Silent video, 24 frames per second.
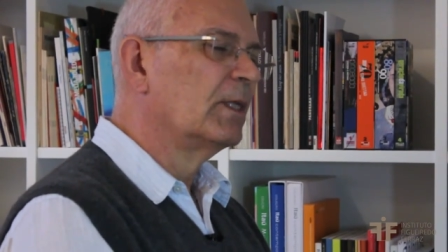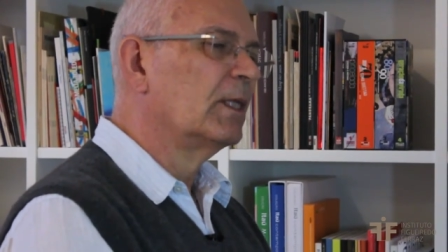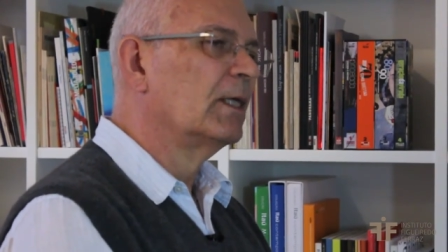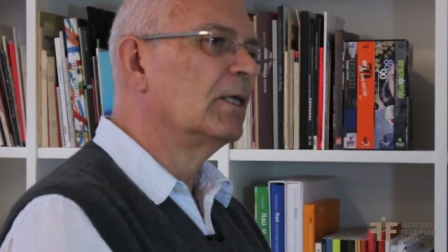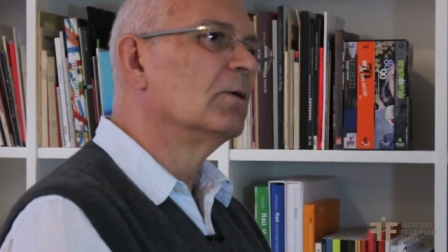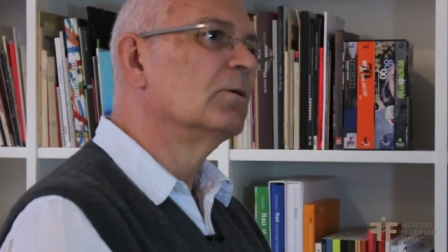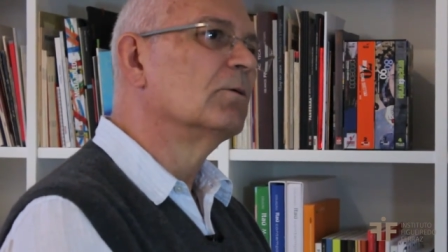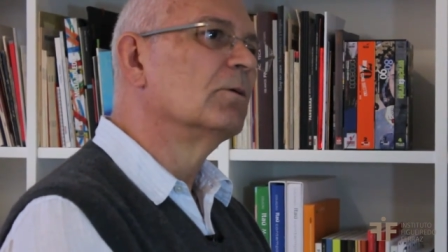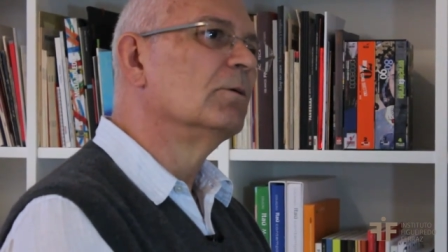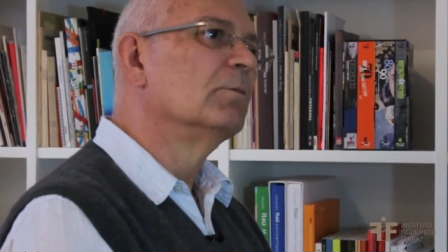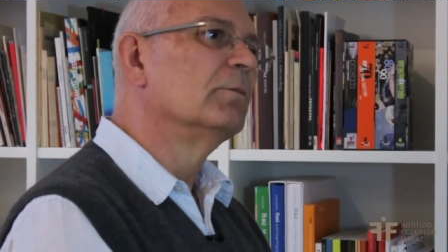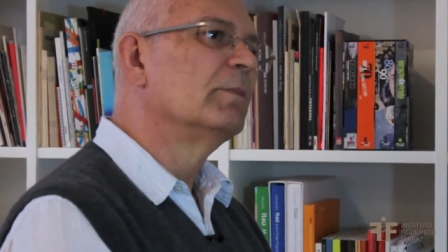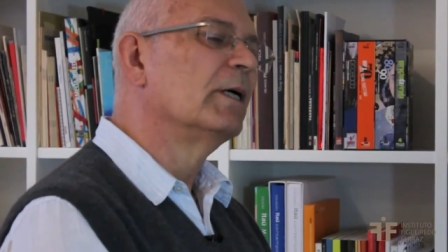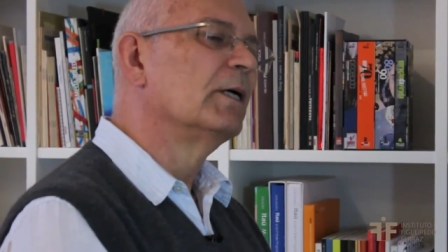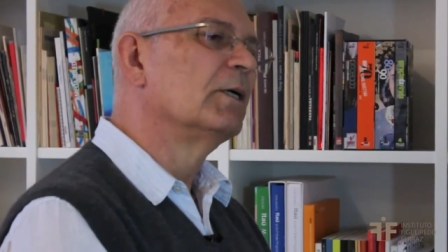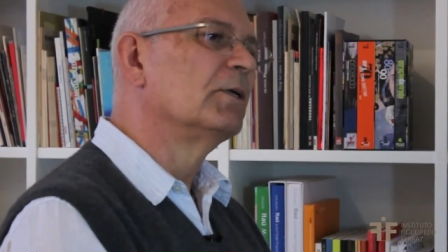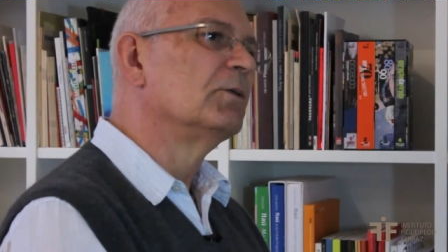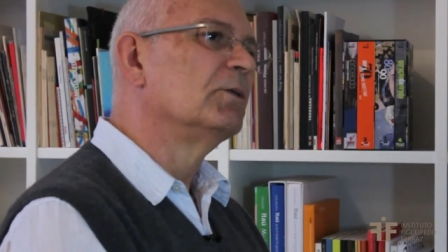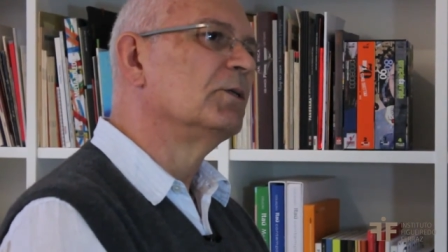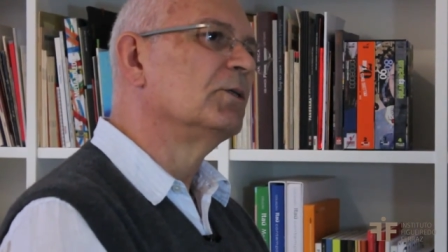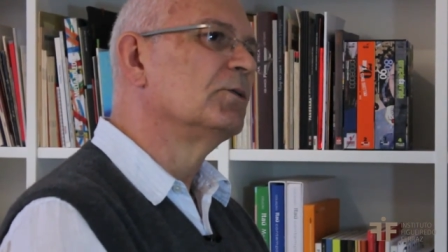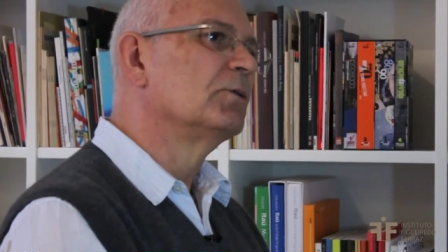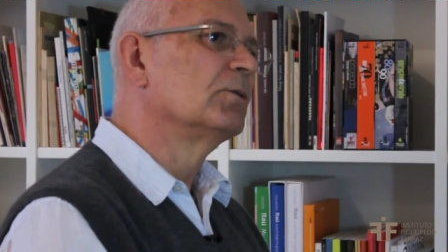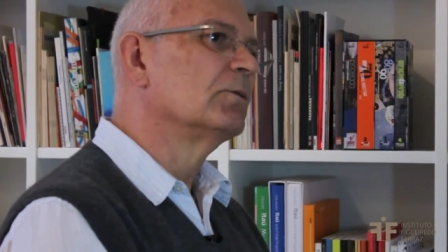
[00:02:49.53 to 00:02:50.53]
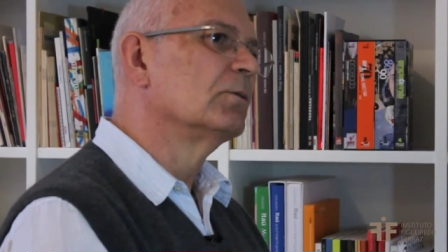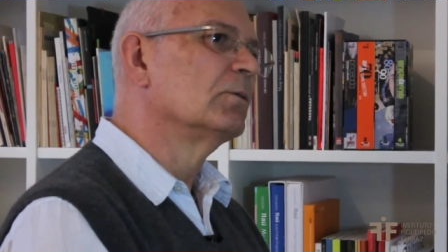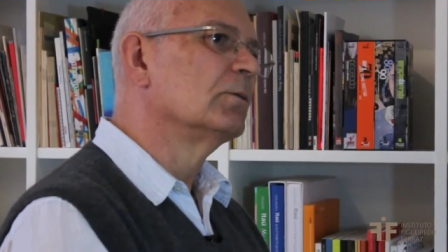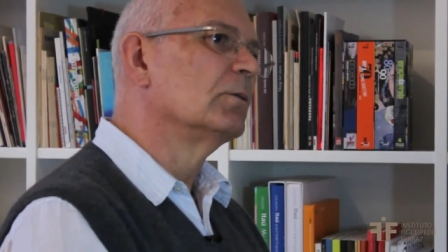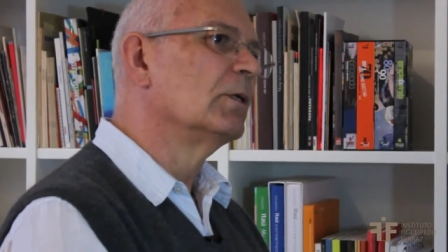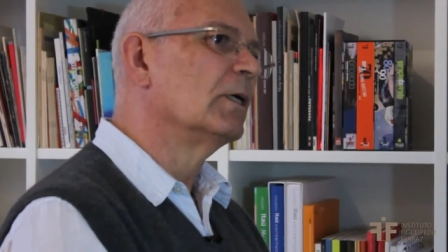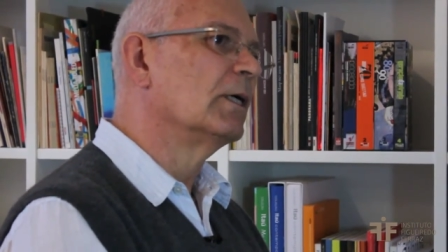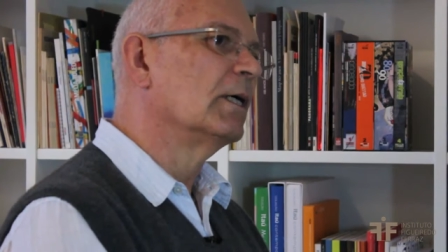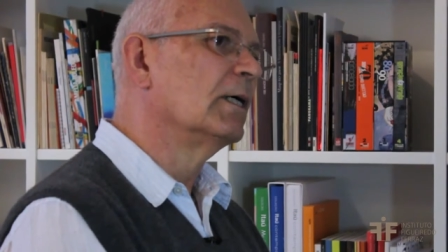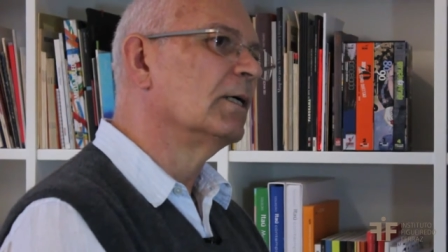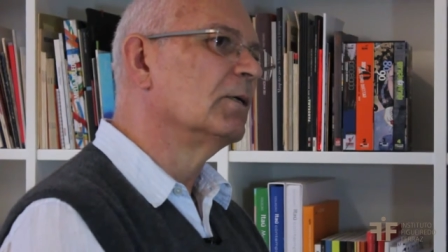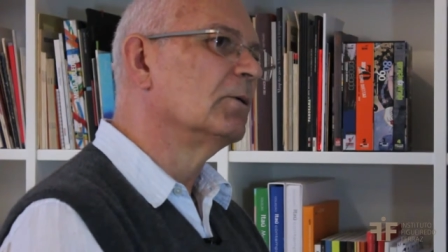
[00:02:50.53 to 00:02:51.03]
Eu comparo
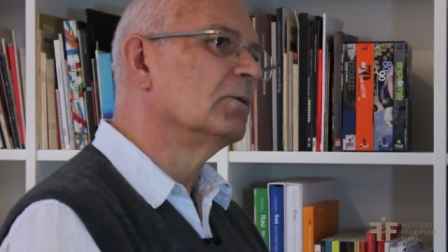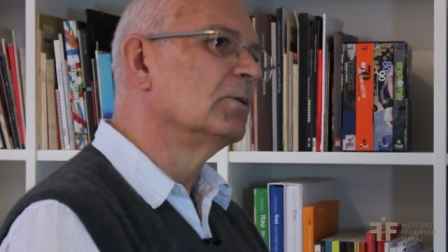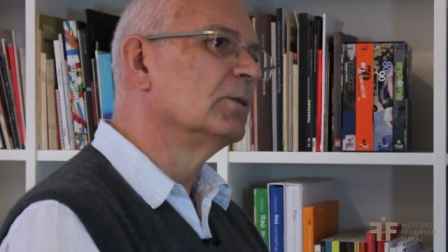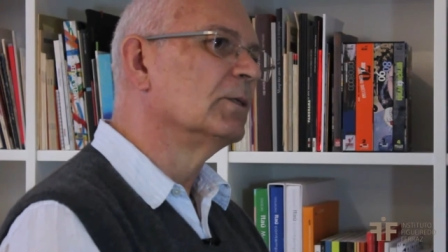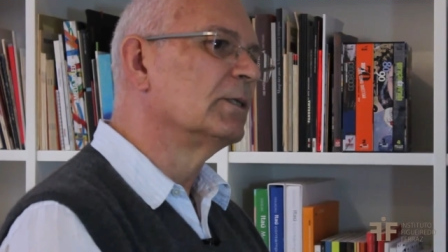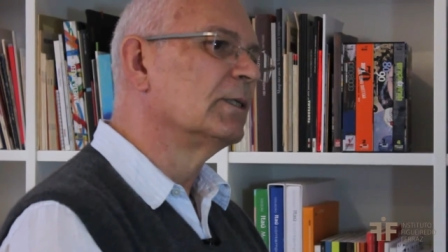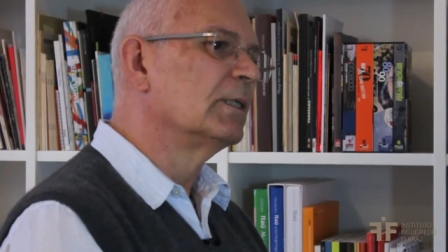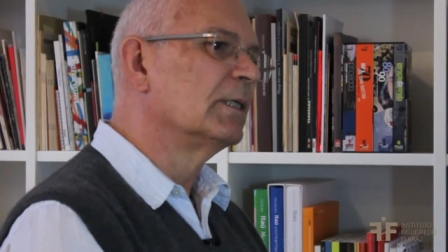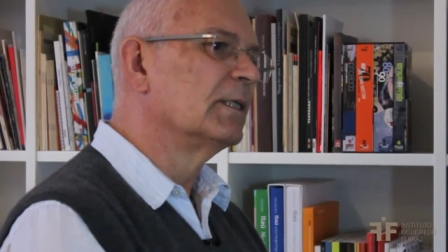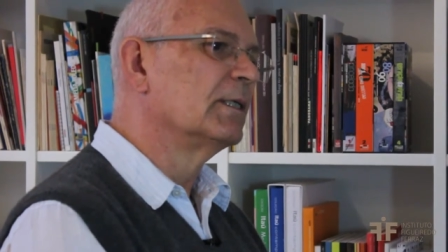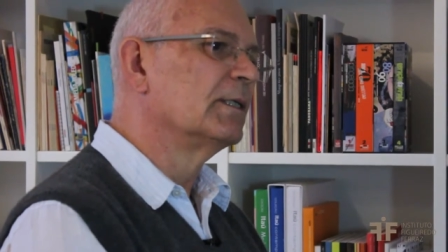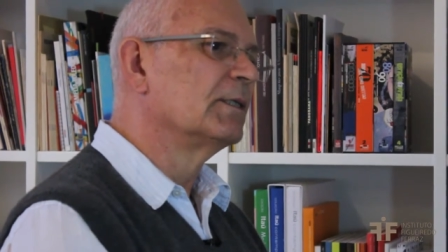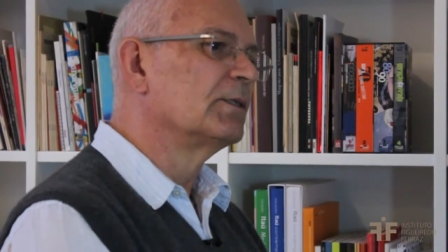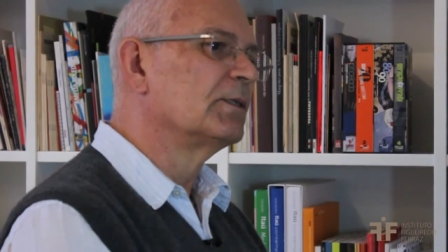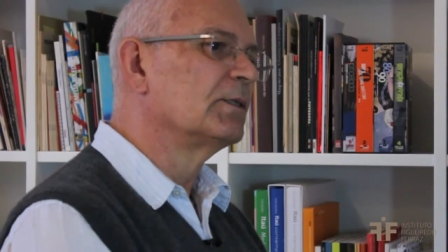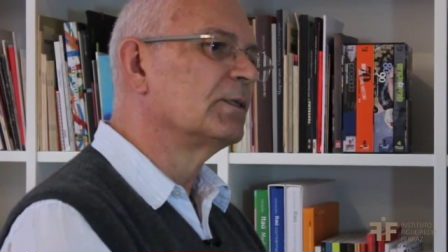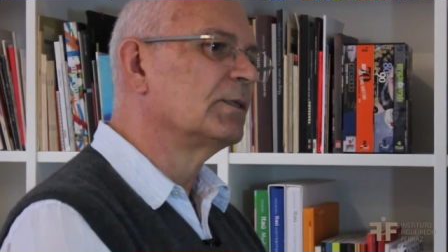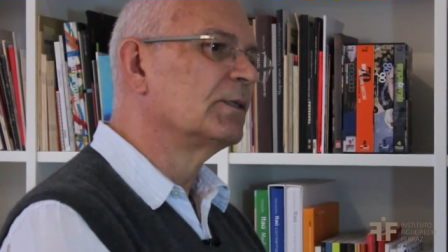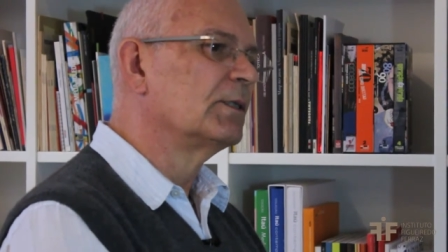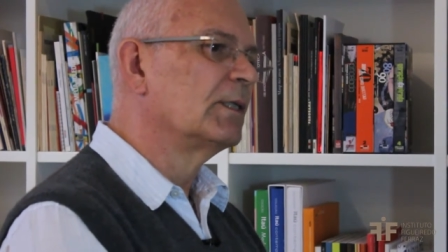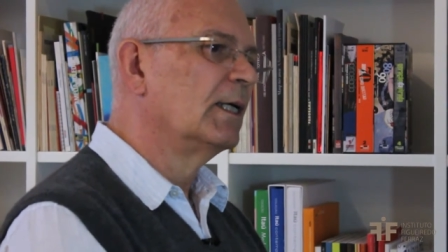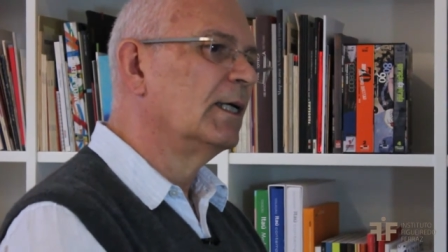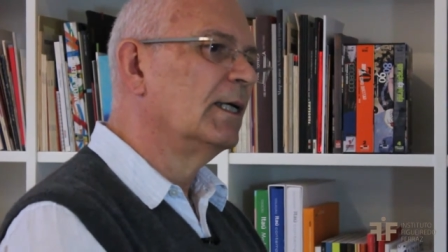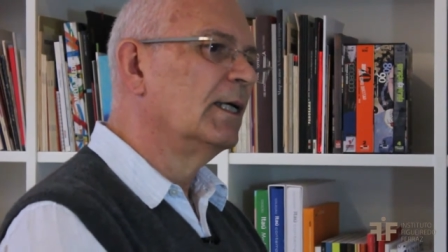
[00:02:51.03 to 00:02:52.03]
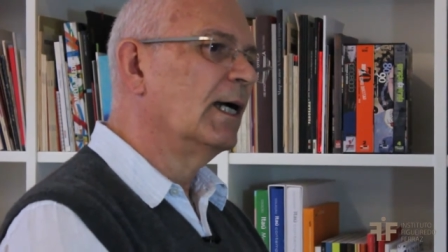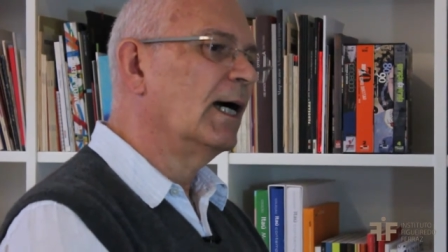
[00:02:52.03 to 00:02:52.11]
isso a outras